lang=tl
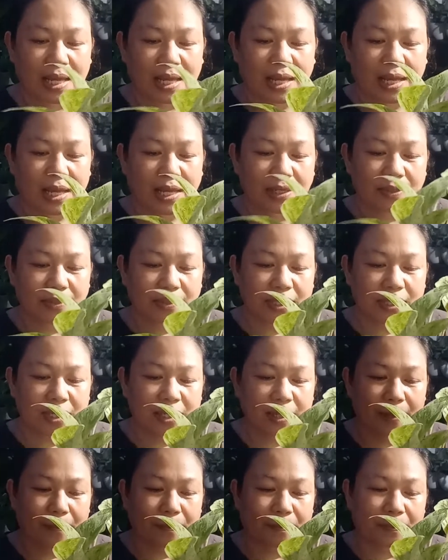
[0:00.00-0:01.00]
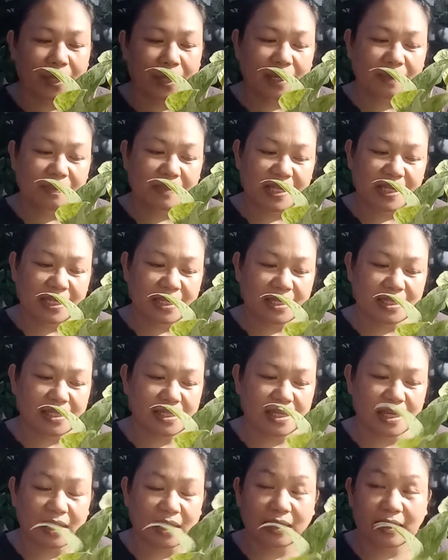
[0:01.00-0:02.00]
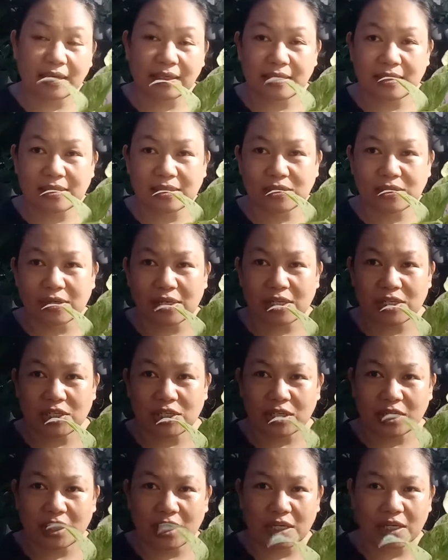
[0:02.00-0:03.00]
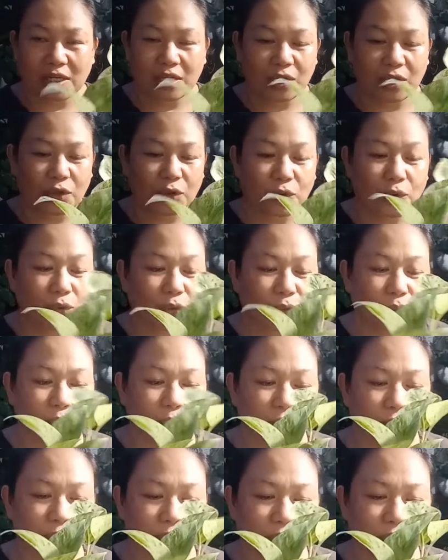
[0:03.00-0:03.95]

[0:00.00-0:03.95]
halo na pamis, garden soil at saka coco